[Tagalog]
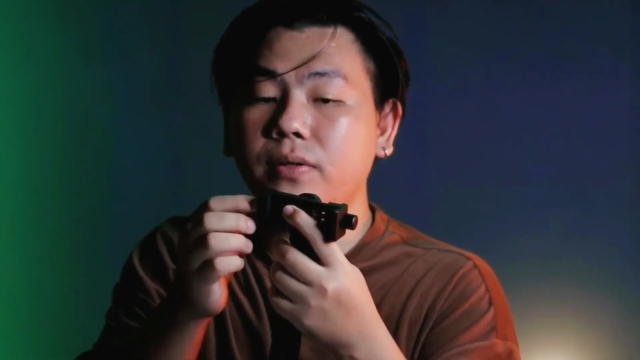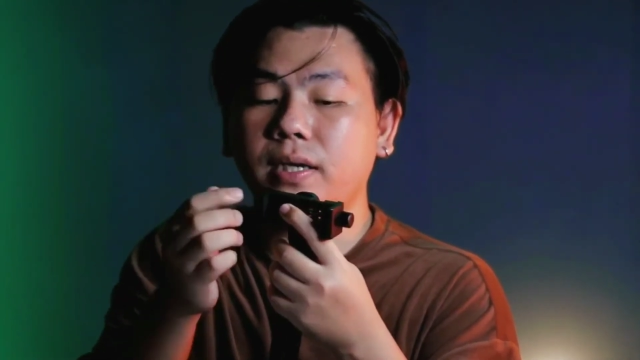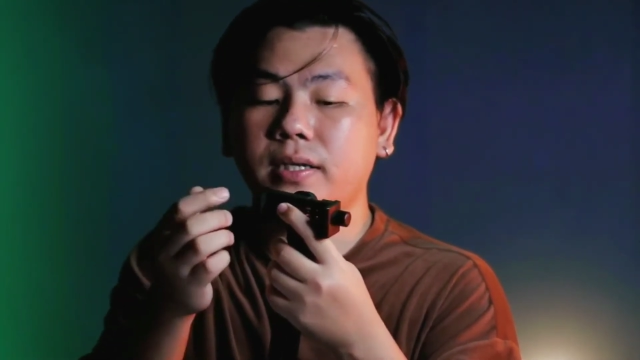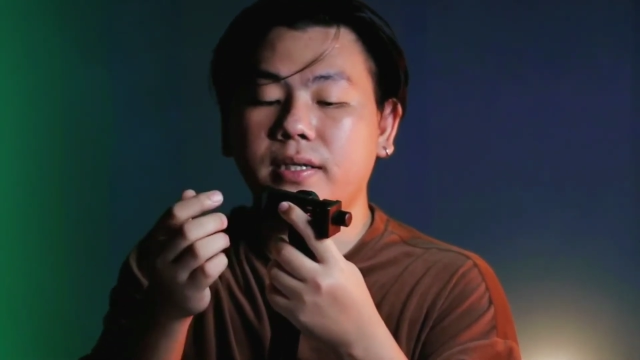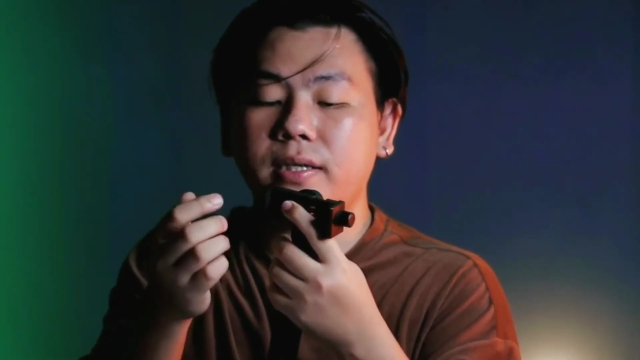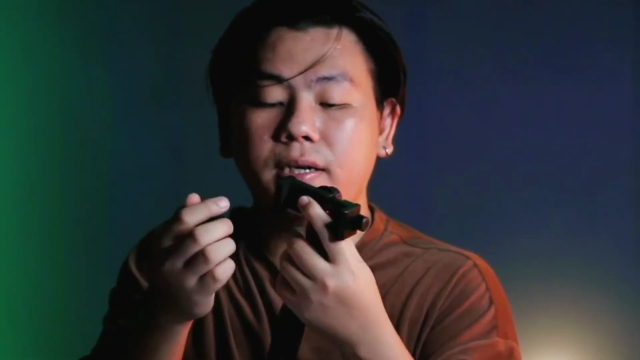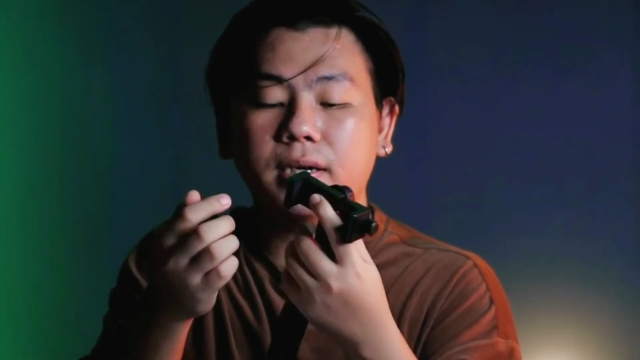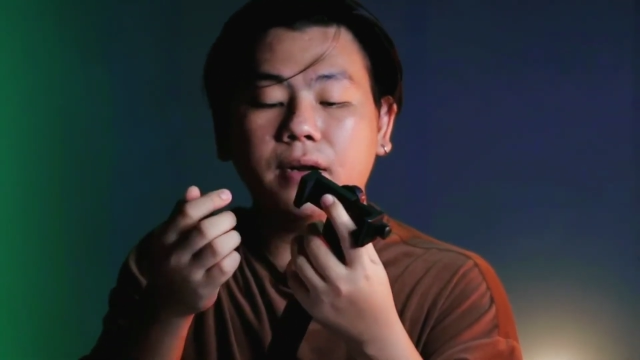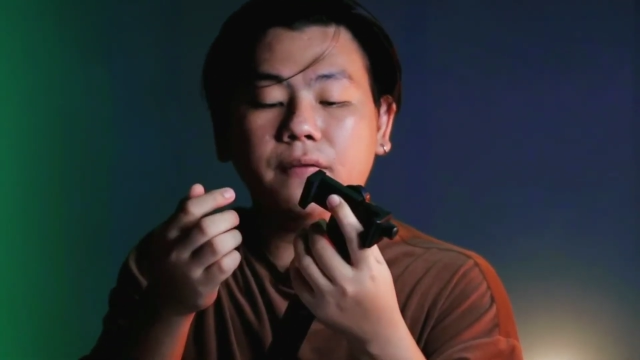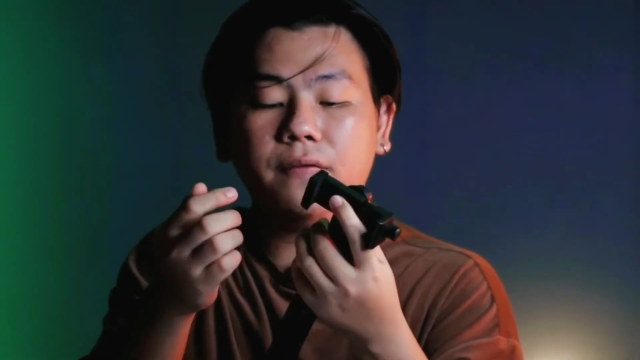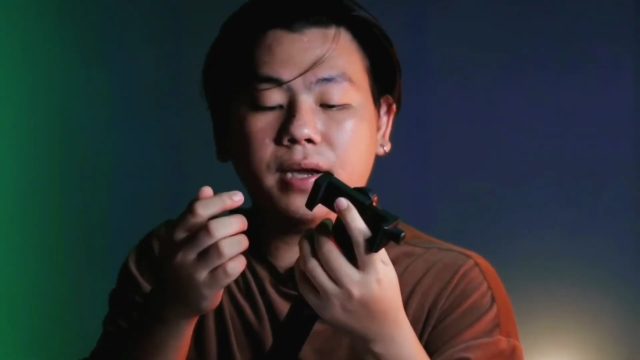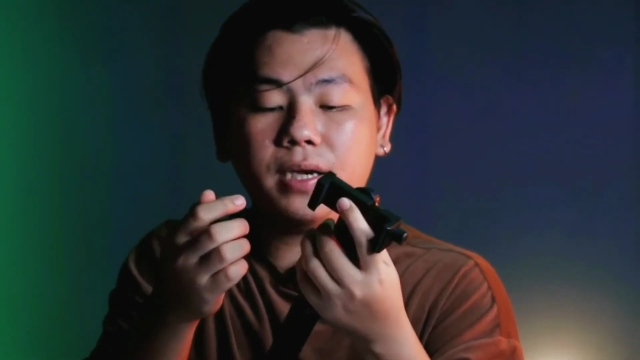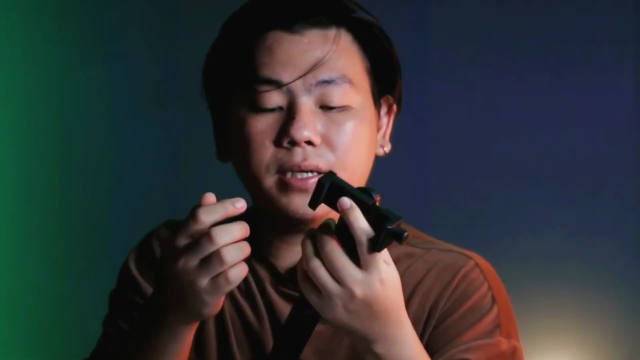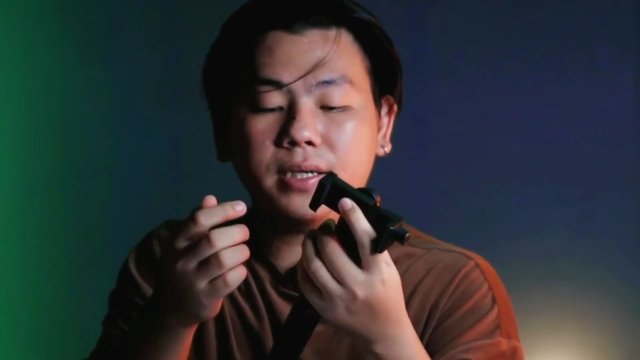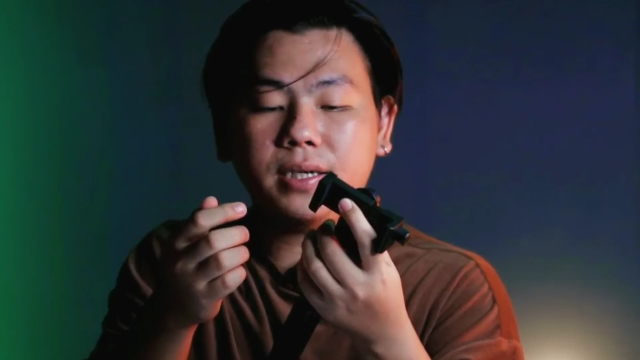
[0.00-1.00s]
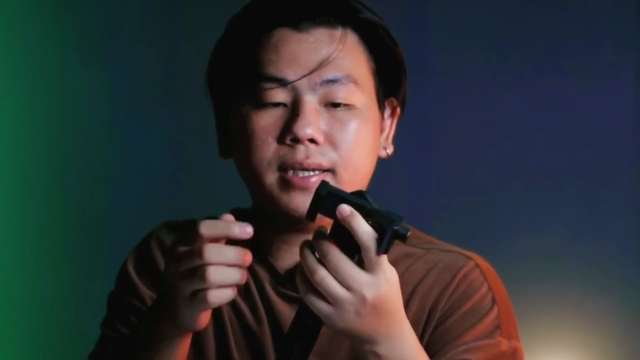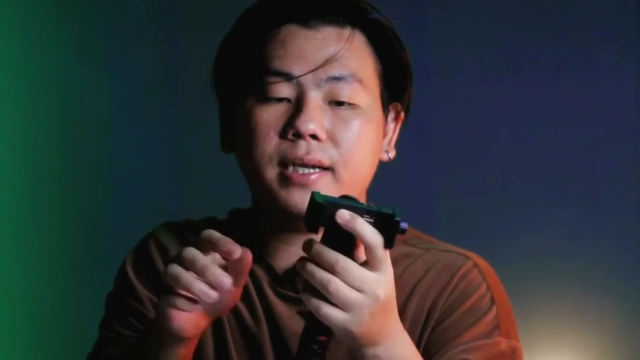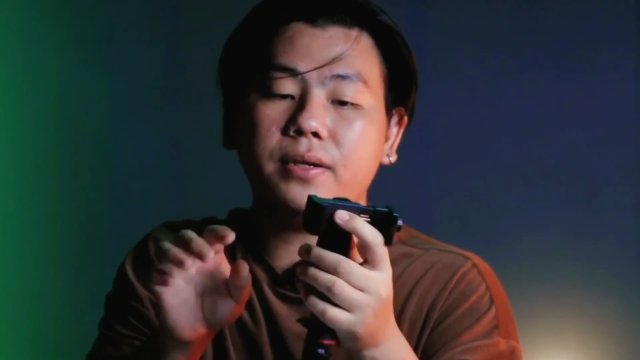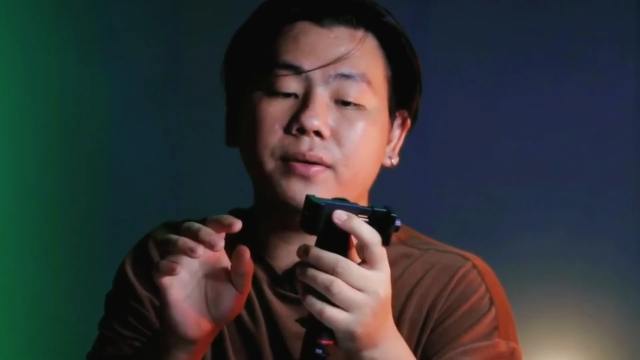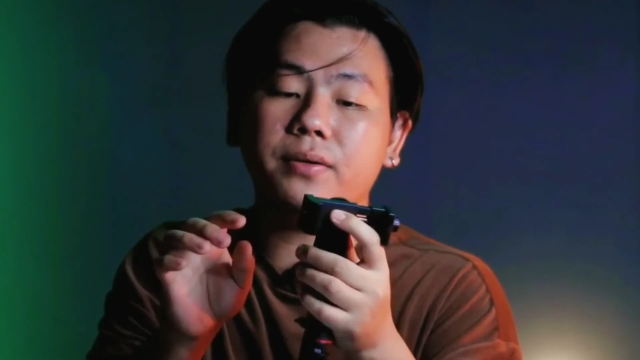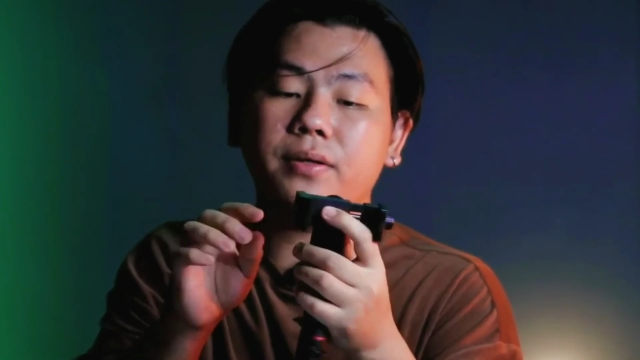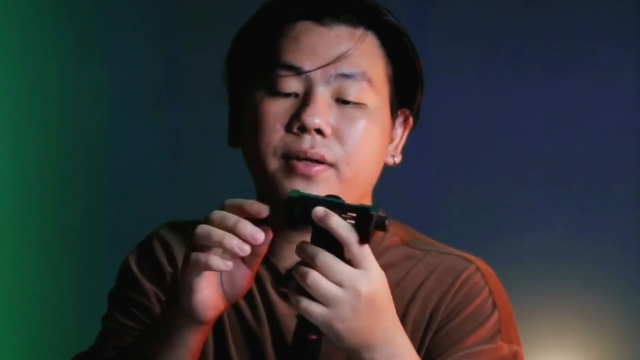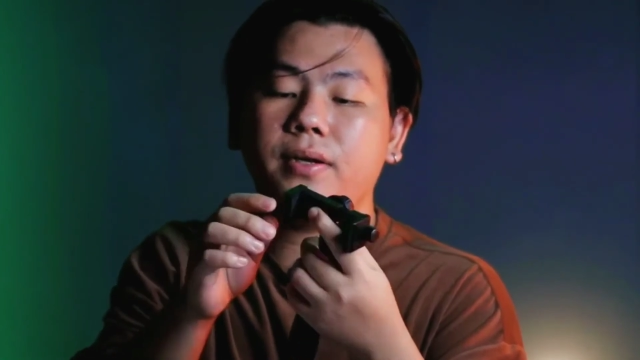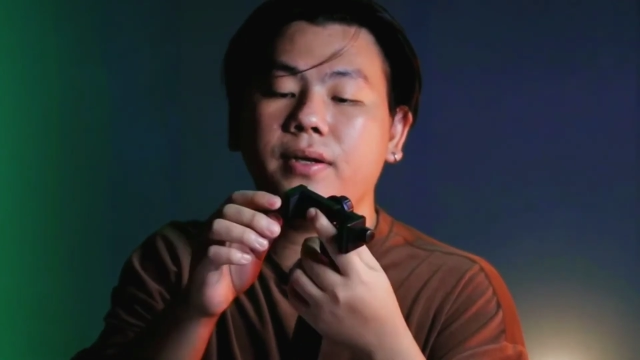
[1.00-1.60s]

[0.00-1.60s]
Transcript: external flash, ganun.